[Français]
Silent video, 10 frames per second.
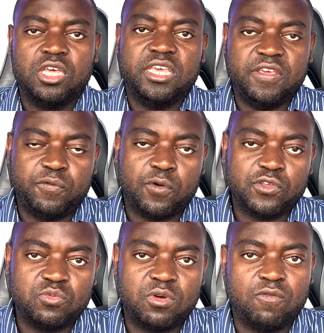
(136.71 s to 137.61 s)
et
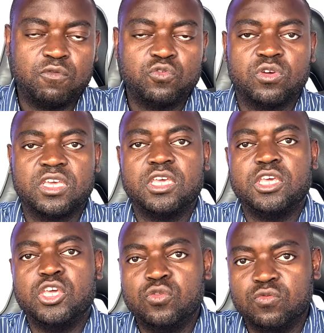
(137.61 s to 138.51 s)
forcément, vous aurez
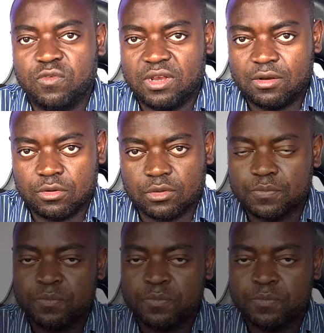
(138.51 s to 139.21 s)
une nouvelle langue.